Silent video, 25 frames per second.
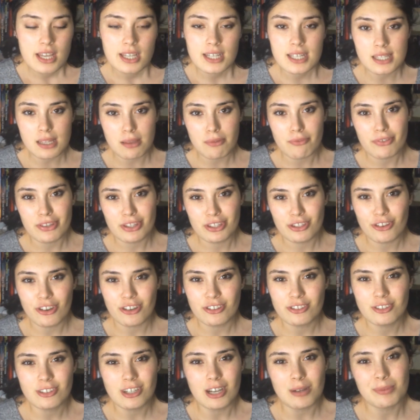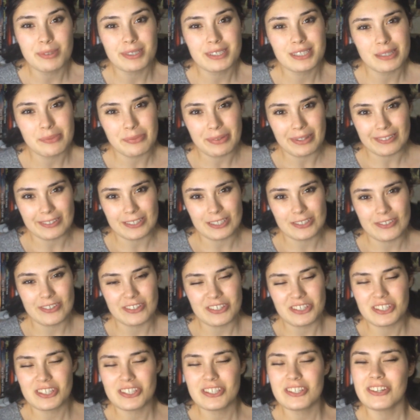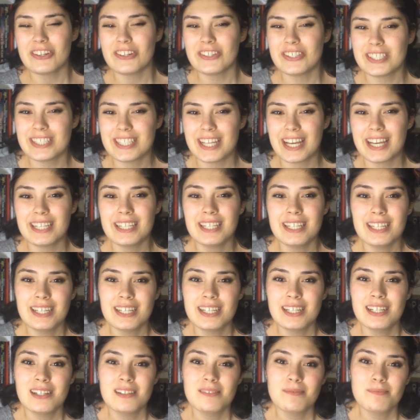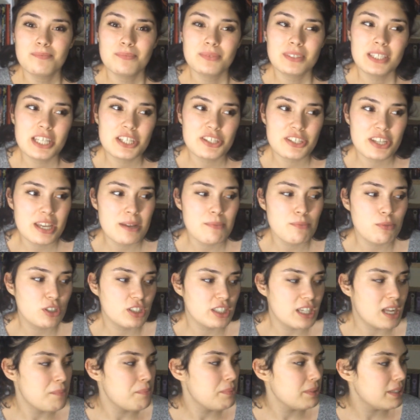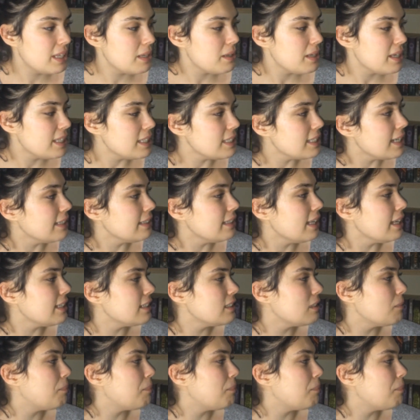Kısa bir videoydu ama kısa bir alışverişti. O yüzden diyeceğim bu kadar. Bir de iki tane daha